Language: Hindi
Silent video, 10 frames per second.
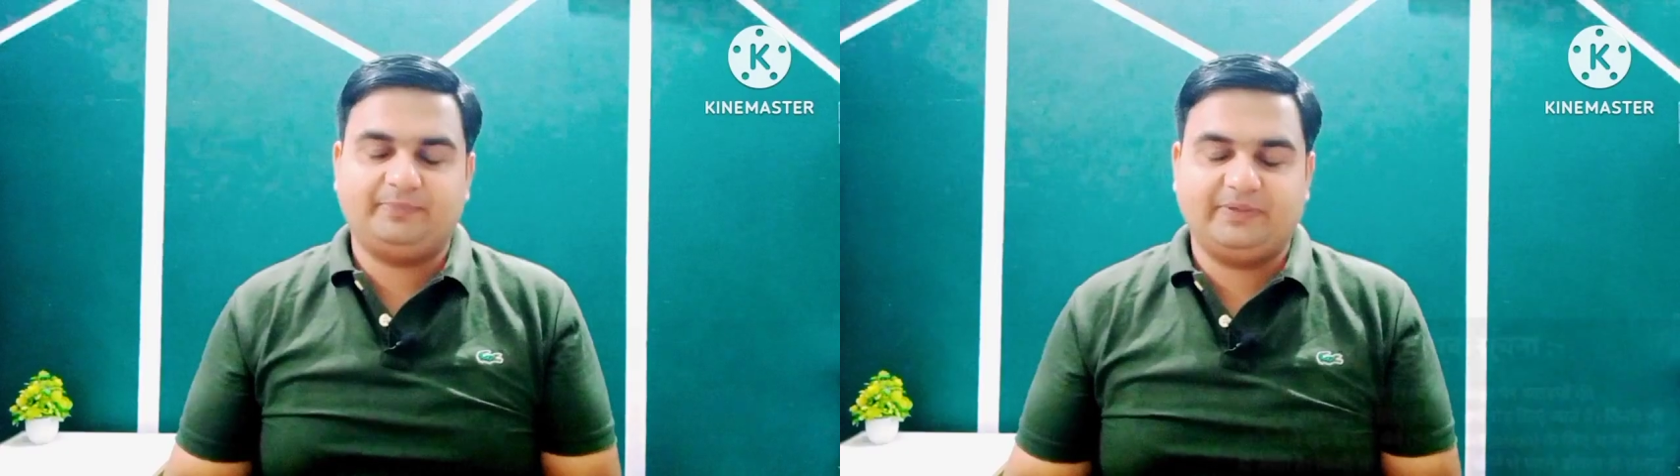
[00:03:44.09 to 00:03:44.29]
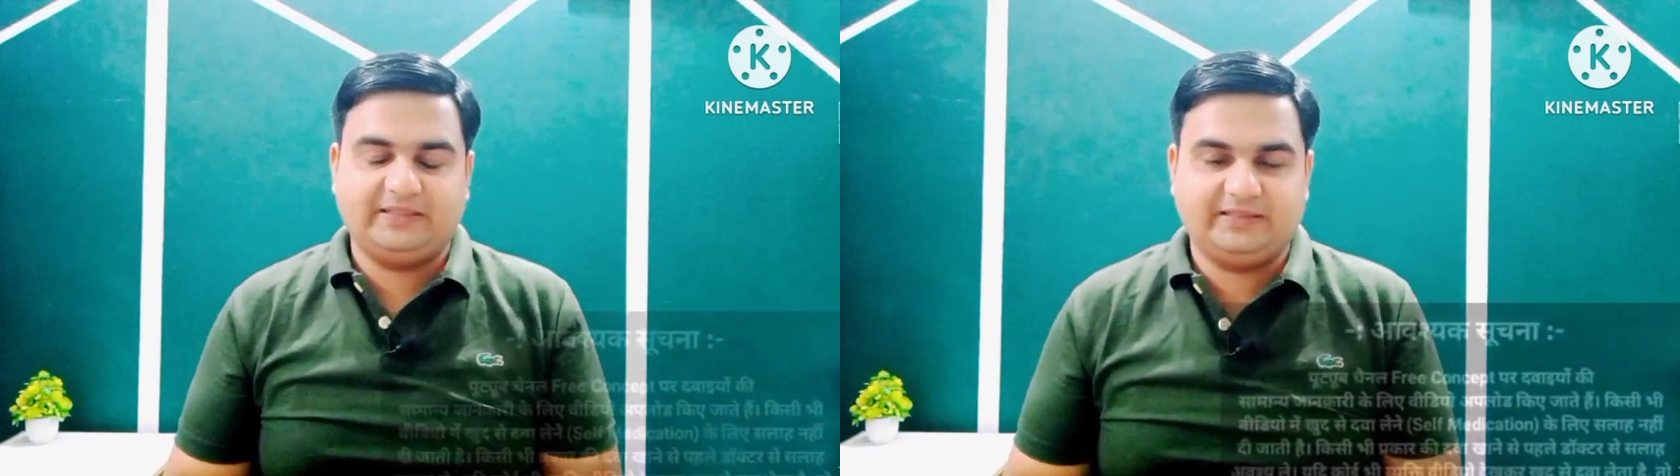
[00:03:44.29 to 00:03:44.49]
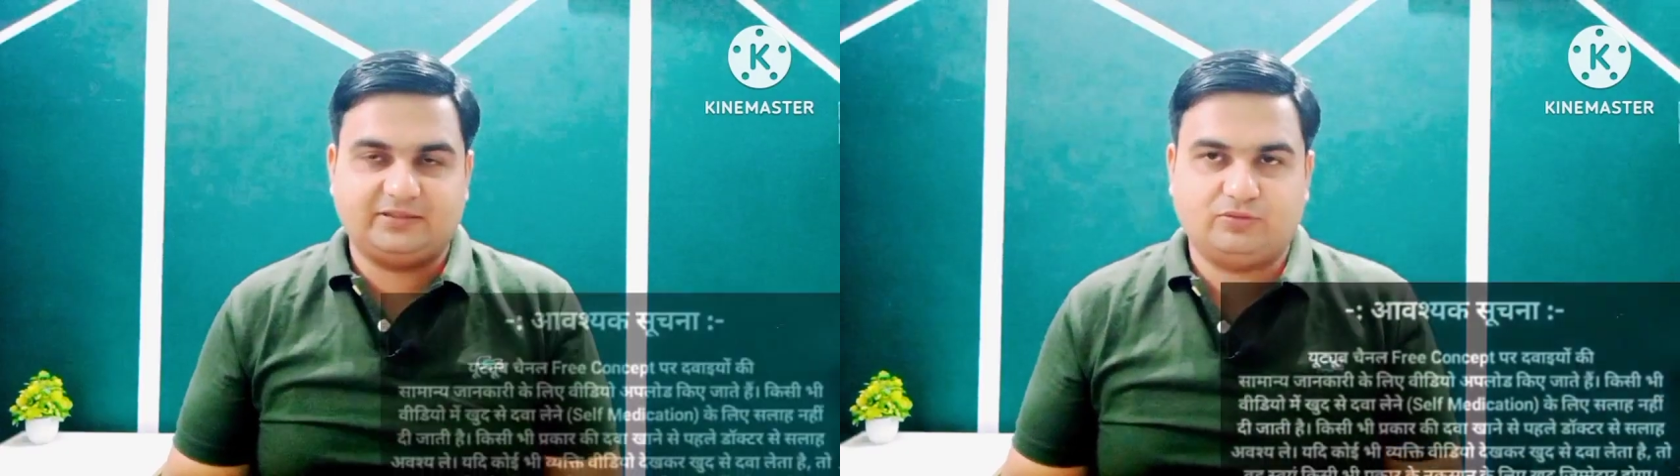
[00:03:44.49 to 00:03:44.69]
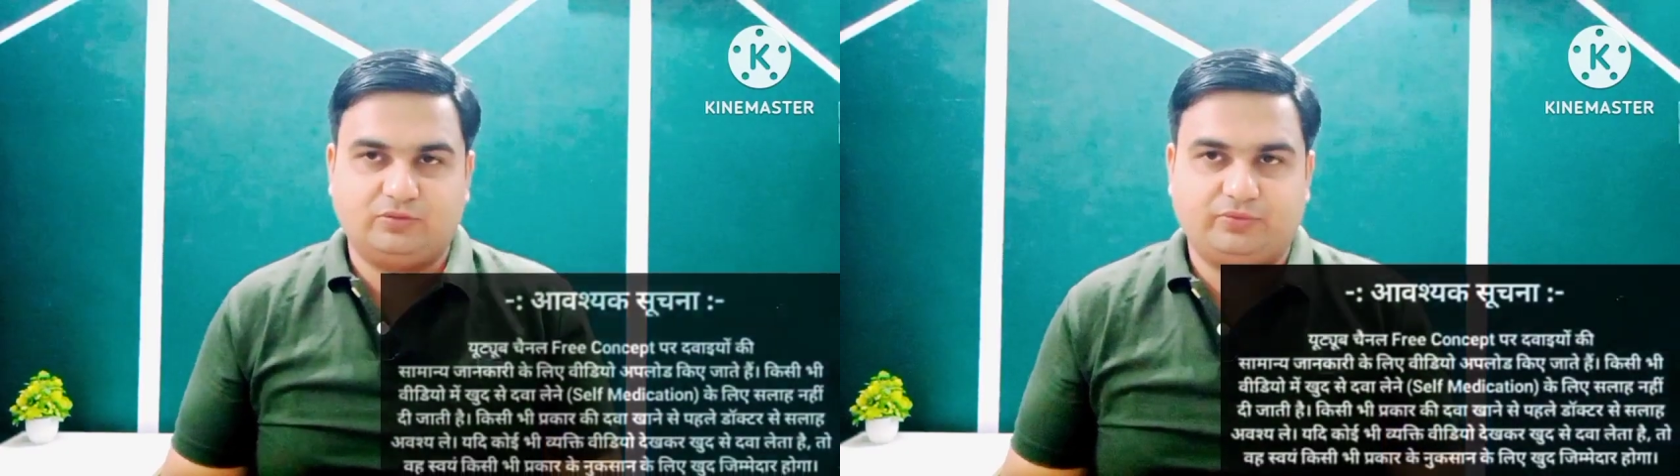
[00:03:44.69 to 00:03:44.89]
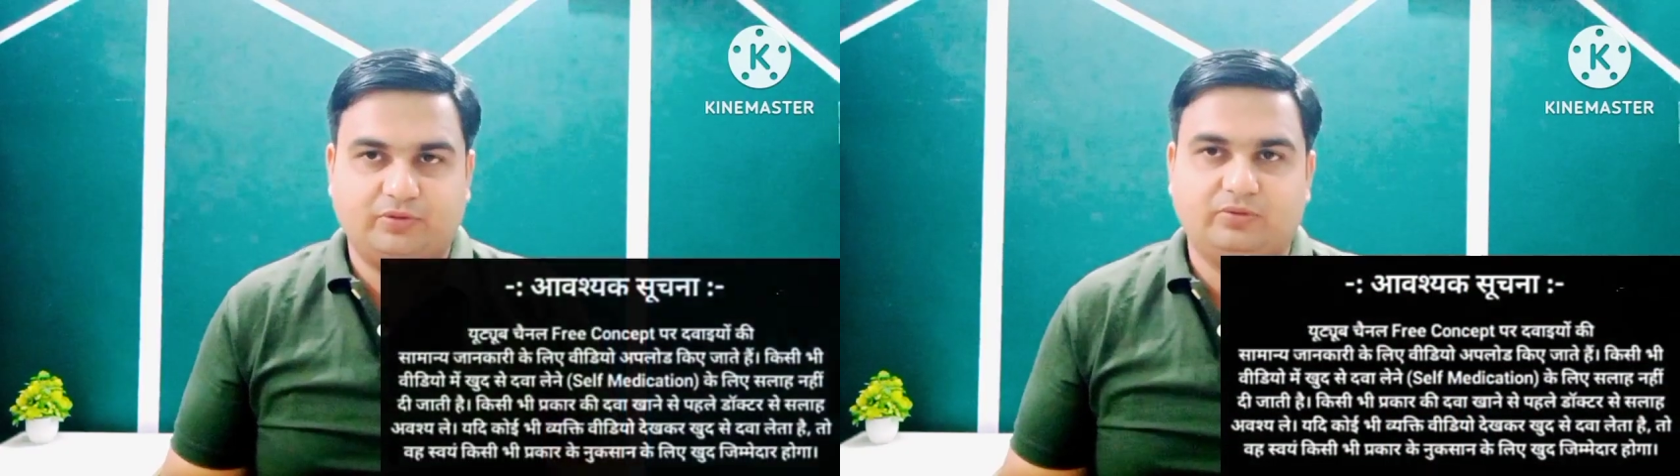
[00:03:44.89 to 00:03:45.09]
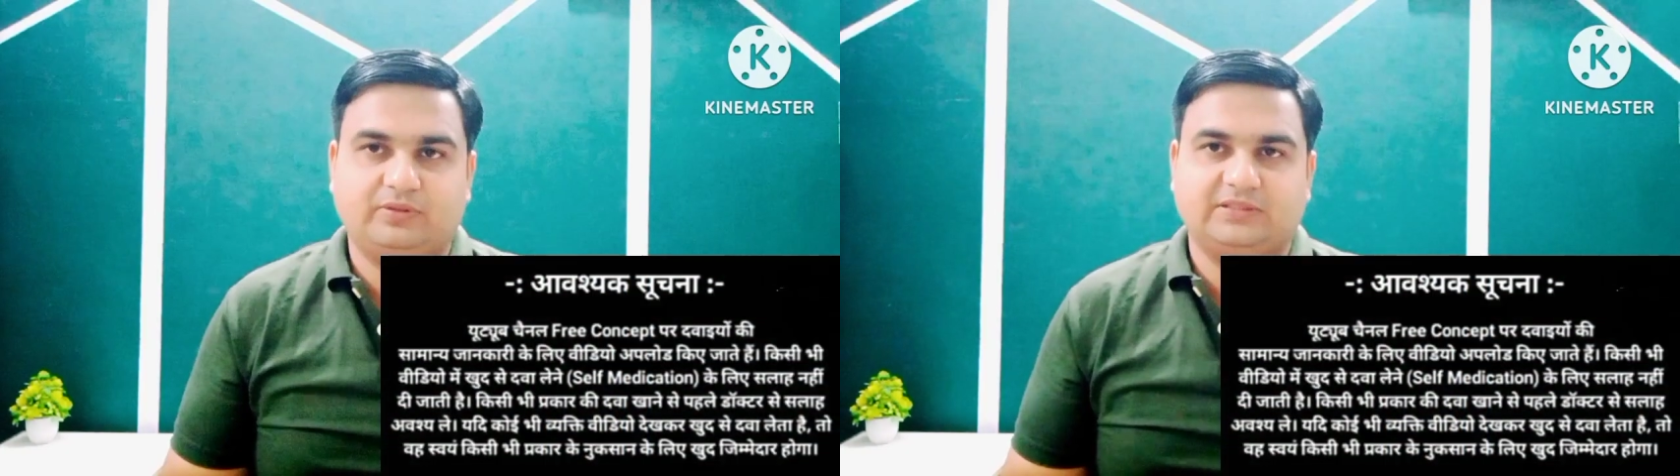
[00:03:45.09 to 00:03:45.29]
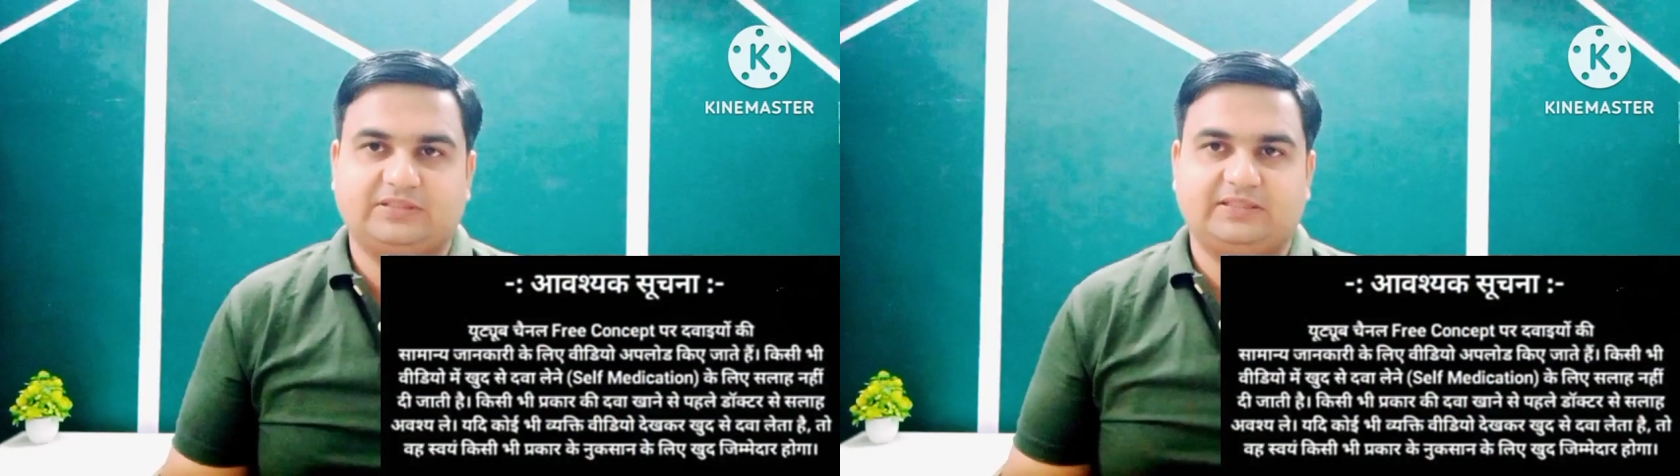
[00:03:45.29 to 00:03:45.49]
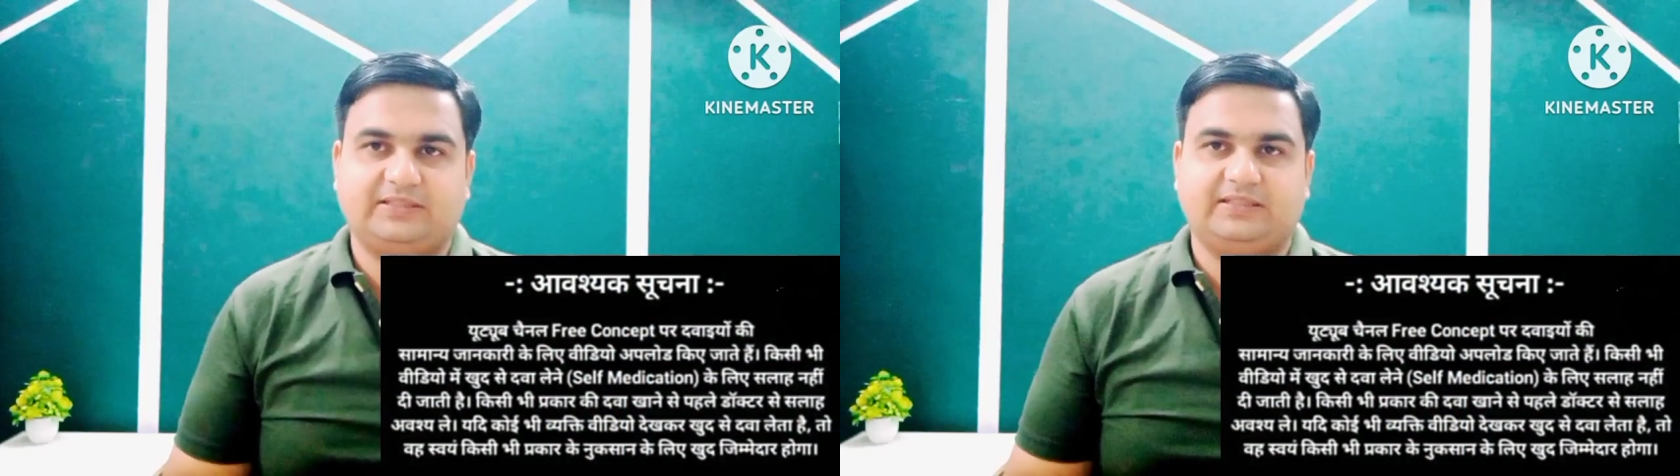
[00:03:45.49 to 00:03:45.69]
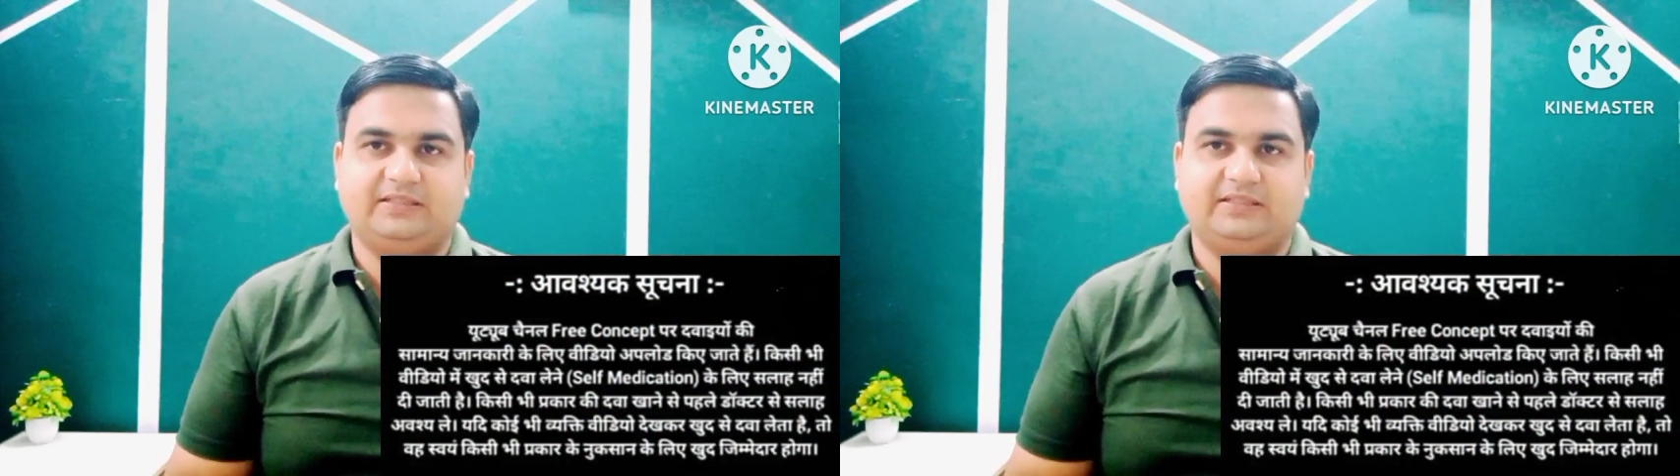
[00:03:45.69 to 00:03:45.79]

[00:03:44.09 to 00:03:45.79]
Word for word: प्लेलिस्ट को फॉलो कर सकते